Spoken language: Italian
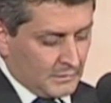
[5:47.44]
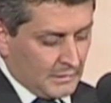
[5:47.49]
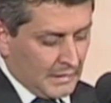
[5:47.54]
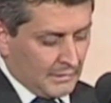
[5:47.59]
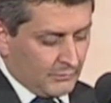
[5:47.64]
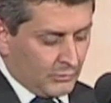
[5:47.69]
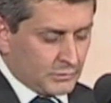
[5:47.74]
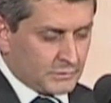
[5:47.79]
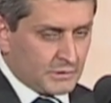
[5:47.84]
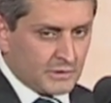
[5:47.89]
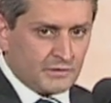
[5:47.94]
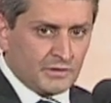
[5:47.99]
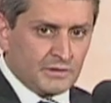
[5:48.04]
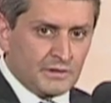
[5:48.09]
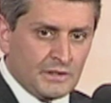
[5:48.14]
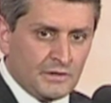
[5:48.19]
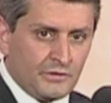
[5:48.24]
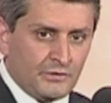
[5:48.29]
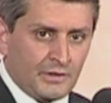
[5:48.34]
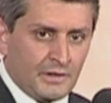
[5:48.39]
A volte si
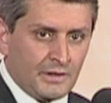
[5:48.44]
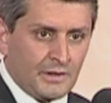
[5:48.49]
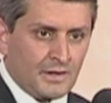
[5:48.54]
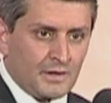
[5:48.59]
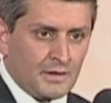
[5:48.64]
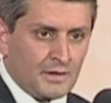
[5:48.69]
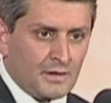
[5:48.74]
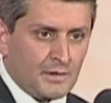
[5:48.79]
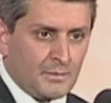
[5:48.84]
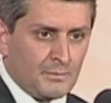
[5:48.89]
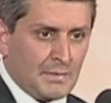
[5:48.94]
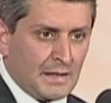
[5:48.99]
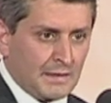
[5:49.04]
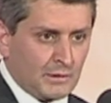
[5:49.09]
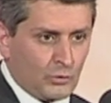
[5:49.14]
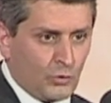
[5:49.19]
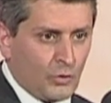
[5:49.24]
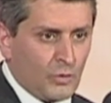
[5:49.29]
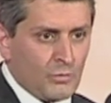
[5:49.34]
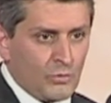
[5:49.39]
dice
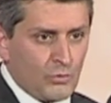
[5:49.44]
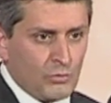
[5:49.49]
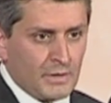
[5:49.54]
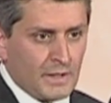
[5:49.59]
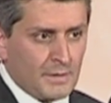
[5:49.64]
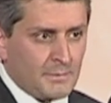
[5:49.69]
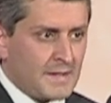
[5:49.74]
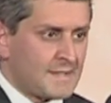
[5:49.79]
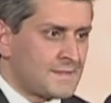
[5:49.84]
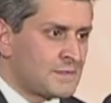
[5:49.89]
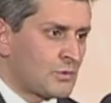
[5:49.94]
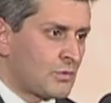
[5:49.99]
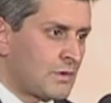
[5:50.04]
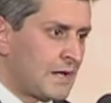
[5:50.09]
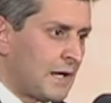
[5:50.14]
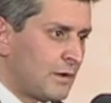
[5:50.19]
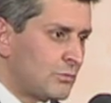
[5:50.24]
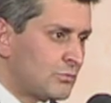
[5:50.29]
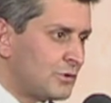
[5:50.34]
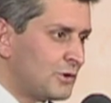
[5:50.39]
mal comune mezzo
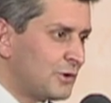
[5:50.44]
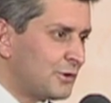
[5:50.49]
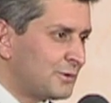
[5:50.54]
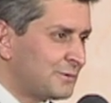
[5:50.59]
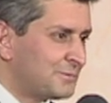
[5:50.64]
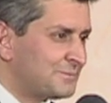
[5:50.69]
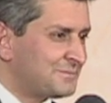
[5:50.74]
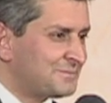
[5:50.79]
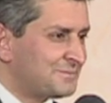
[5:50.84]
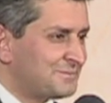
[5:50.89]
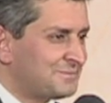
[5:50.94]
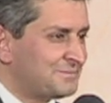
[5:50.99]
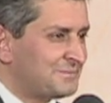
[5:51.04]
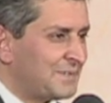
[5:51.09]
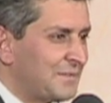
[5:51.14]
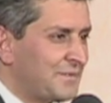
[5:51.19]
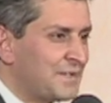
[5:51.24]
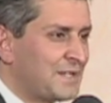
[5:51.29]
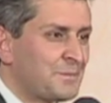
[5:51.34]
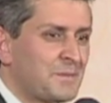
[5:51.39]
gaudio,
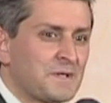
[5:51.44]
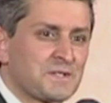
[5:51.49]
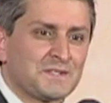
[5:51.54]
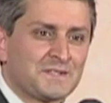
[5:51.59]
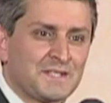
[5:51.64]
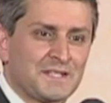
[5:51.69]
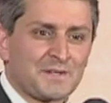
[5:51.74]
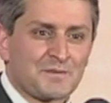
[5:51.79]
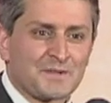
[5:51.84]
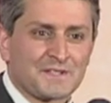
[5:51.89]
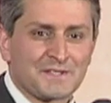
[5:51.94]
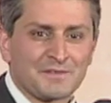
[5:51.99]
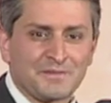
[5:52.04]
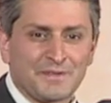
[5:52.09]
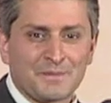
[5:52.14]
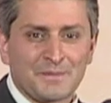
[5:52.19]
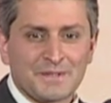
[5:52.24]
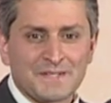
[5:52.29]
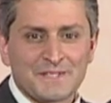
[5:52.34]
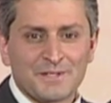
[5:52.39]
l'avete mai sentita questa
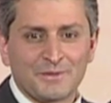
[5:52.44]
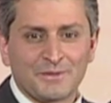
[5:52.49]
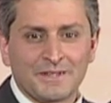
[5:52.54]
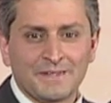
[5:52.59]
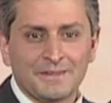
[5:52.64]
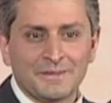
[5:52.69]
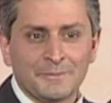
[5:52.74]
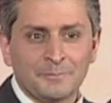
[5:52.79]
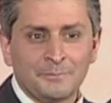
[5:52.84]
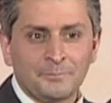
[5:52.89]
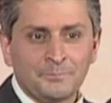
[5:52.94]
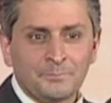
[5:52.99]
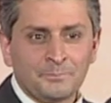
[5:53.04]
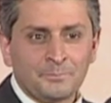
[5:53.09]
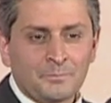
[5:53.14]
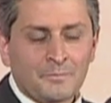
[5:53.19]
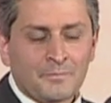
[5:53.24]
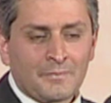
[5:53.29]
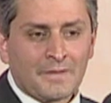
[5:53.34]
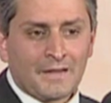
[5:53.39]
affermazione?
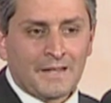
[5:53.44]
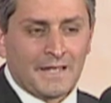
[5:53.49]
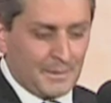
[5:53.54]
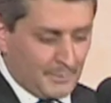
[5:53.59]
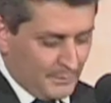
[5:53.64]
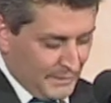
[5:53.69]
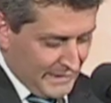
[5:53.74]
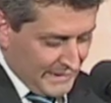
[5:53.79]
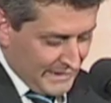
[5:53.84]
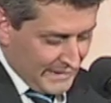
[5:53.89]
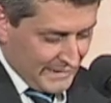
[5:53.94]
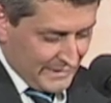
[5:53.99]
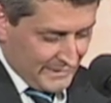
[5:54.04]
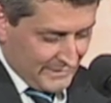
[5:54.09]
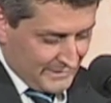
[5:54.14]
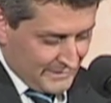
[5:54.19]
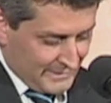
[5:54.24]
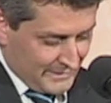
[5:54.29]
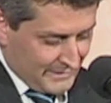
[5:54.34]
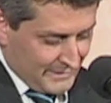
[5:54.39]

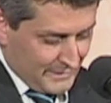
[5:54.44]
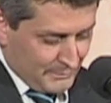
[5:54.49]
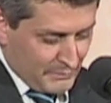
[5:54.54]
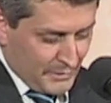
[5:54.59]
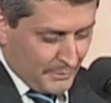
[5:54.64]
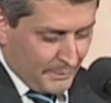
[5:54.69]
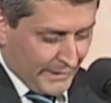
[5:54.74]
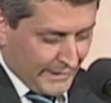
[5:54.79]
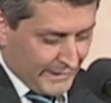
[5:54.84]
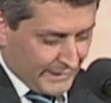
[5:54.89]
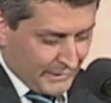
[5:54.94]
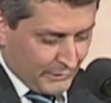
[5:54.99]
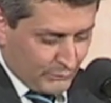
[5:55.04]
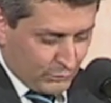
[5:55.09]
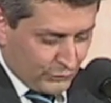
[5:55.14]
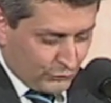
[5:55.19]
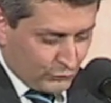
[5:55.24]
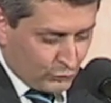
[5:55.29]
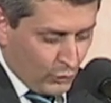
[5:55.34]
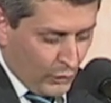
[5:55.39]
Ebbene, mi pare che
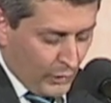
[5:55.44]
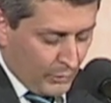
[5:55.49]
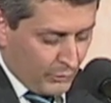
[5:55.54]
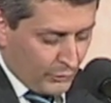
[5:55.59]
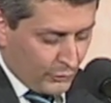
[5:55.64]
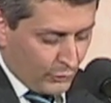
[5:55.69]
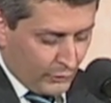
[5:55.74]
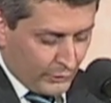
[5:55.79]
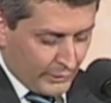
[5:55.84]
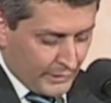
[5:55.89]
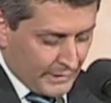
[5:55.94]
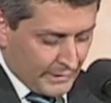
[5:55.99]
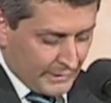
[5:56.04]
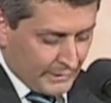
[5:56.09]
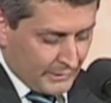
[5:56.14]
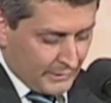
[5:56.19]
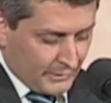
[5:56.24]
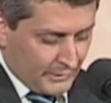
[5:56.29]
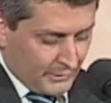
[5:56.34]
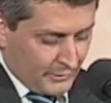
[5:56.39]
quest'uomo
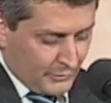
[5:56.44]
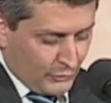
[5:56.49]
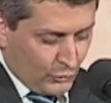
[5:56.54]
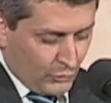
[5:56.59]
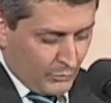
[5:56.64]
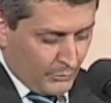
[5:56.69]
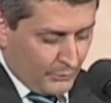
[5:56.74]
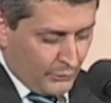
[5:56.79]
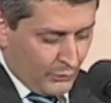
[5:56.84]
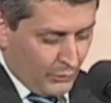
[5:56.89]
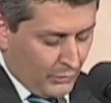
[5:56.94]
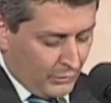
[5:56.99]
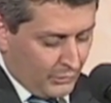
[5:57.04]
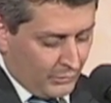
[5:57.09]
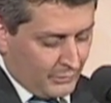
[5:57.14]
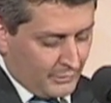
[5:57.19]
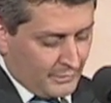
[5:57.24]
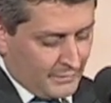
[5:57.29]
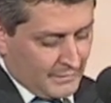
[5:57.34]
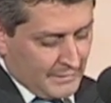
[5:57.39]
non, non
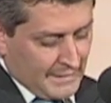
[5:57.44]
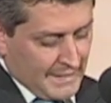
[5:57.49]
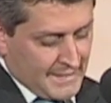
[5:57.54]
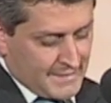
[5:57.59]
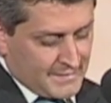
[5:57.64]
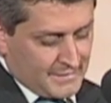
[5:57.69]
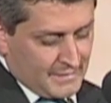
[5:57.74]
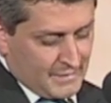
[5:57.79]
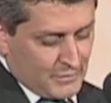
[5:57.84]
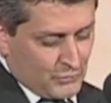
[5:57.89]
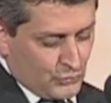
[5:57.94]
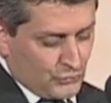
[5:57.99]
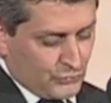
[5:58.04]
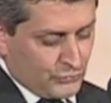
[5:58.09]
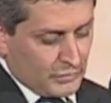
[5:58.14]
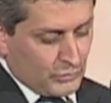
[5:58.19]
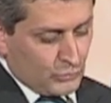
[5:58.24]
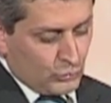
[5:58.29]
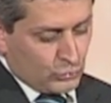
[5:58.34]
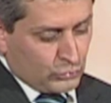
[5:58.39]
può essere
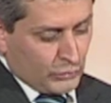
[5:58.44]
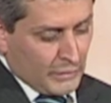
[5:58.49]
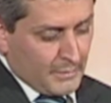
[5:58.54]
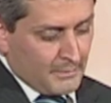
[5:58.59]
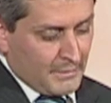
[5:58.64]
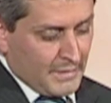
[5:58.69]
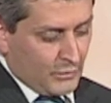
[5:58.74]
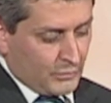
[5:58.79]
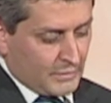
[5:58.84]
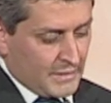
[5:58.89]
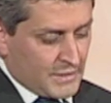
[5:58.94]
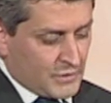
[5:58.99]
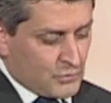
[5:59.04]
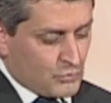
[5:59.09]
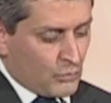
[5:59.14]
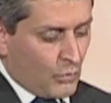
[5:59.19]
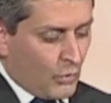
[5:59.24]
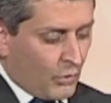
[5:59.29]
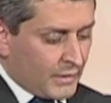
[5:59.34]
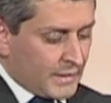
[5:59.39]
sostenuto nemmeno dai
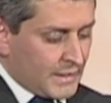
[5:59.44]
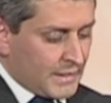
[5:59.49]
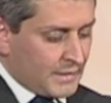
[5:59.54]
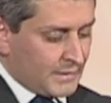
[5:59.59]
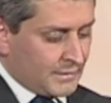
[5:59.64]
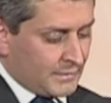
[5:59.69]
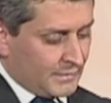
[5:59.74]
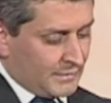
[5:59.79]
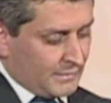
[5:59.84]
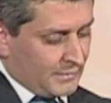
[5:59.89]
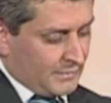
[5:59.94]
suoi